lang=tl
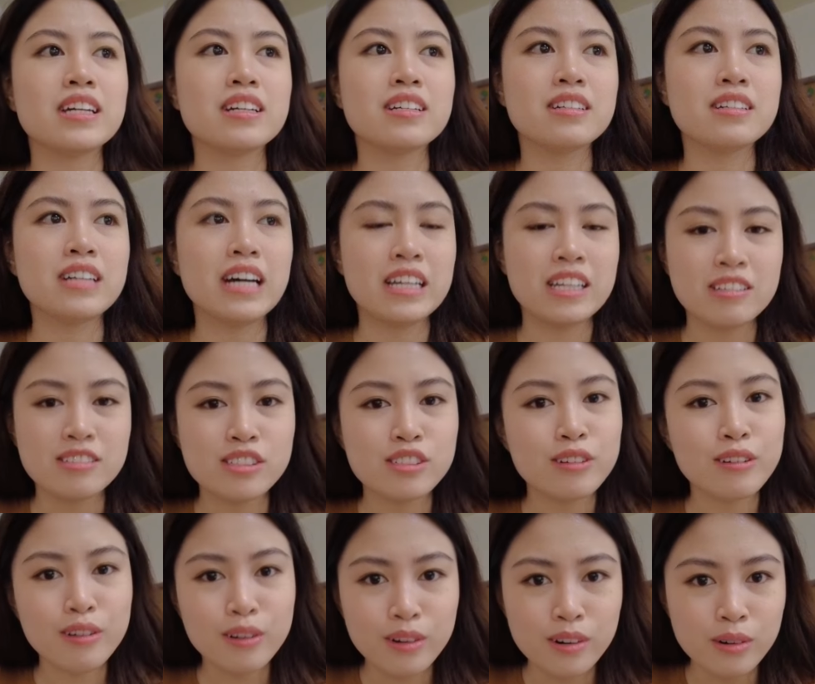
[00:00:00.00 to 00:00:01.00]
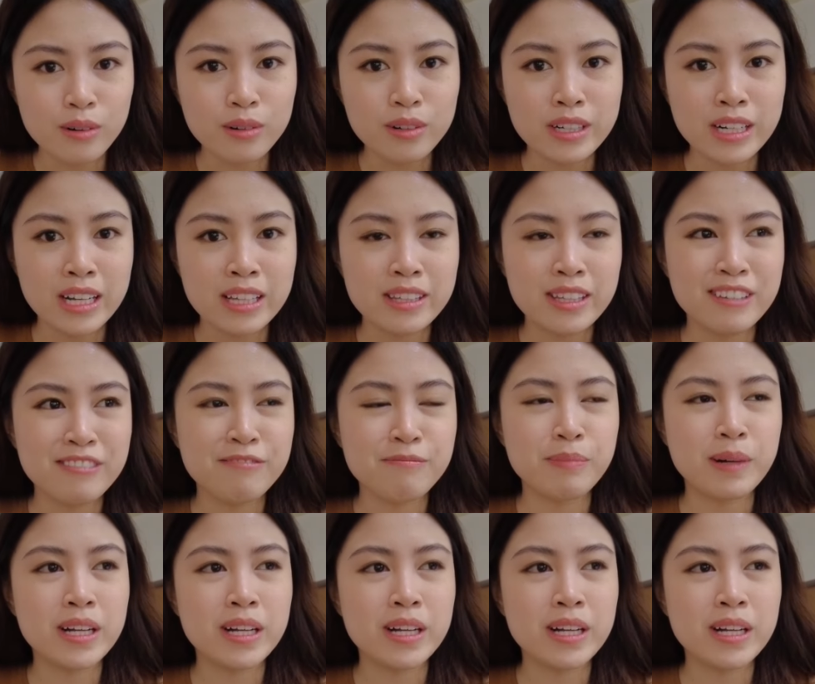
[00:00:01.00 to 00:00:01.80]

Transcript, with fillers: nag-announce yung clock na they've